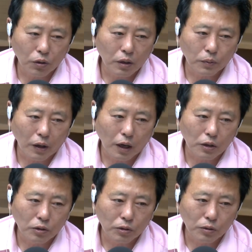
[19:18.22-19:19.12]

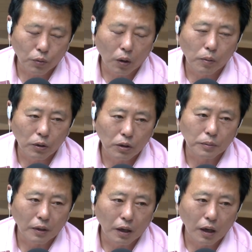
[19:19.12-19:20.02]
설립돼가지고는 별 볼 일
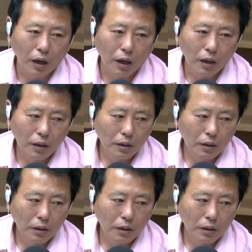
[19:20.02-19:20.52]
없다가